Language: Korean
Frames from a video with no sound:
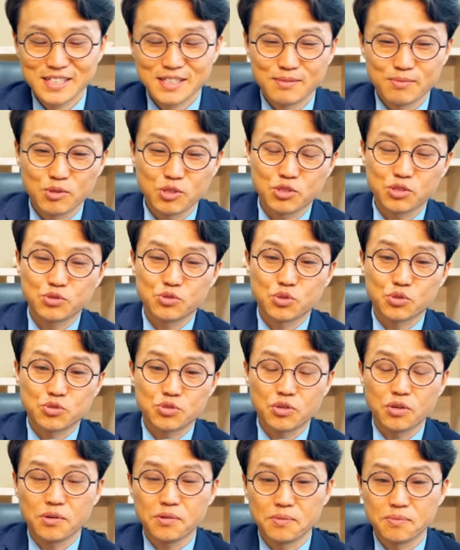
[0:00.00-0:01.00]
뭐 어쨌든
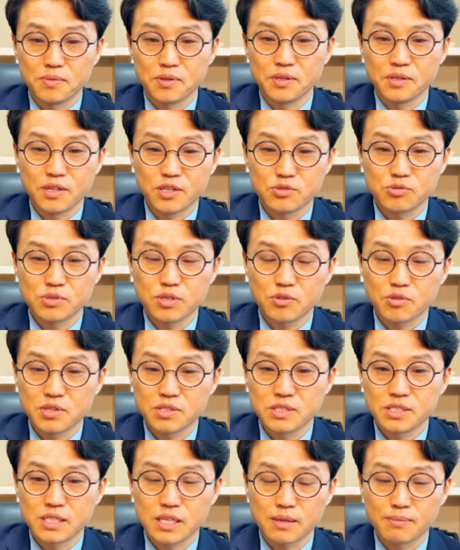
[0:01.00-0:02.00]
좋죠. 뭐 해준다고
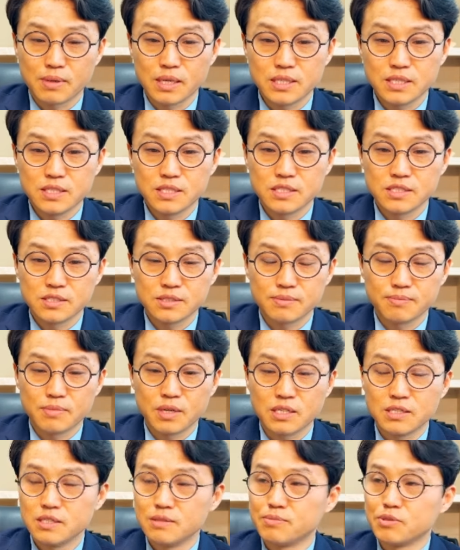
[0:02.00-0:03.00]
하는데 제가 말릴,
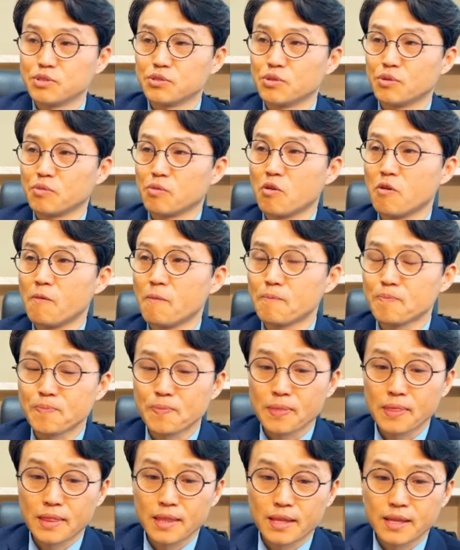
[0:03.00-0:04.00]
말릴 필요는 없고,
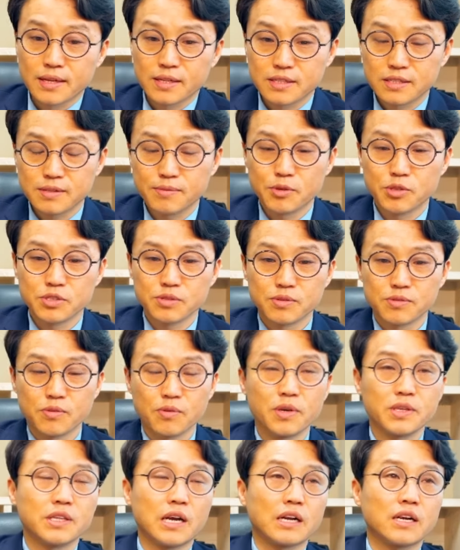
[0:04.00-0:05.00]
그게 뭐
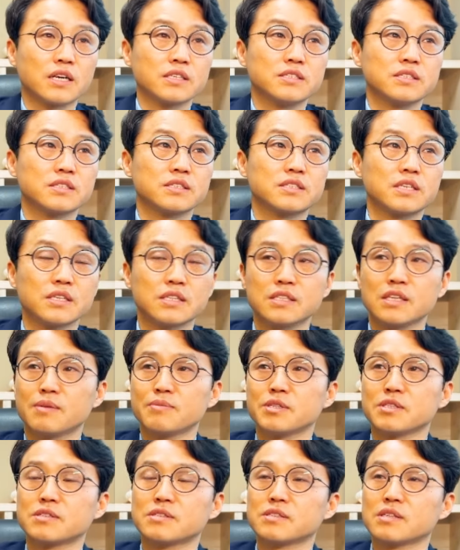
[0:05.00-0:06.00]
왜 나까지 이렇게
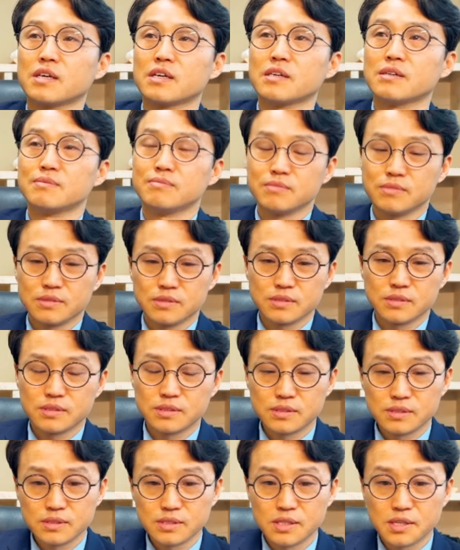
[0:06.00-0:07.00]
챙기냐면 그
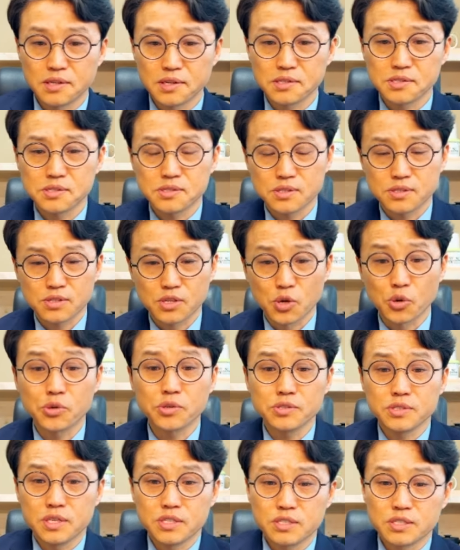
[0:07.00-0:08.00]
사람들에게 있어서는
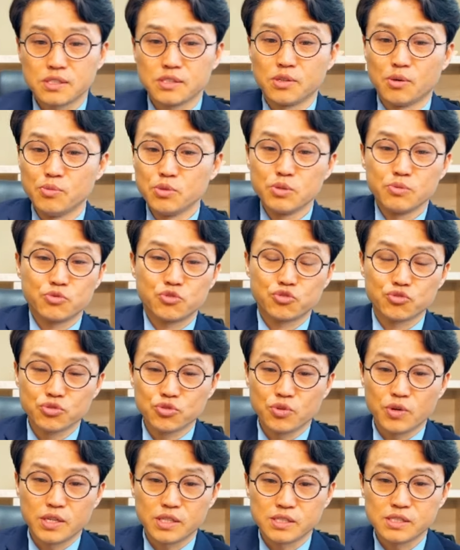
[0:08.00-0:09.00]
결혼 예식이 너무너무
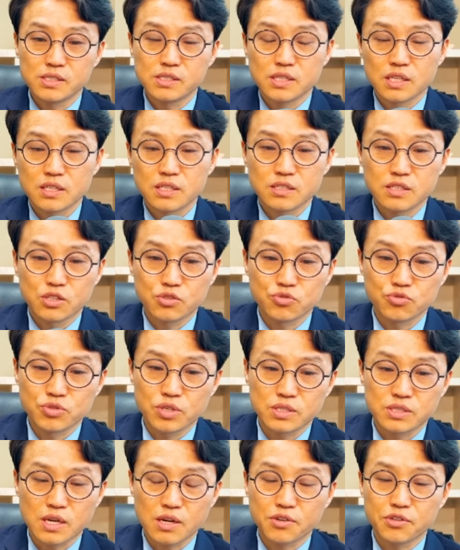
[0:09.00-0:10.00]
중요한, 일생일대
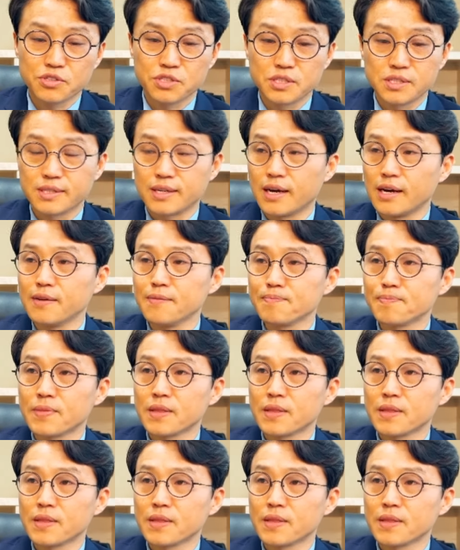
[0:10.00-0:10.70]
중요한 사건이니까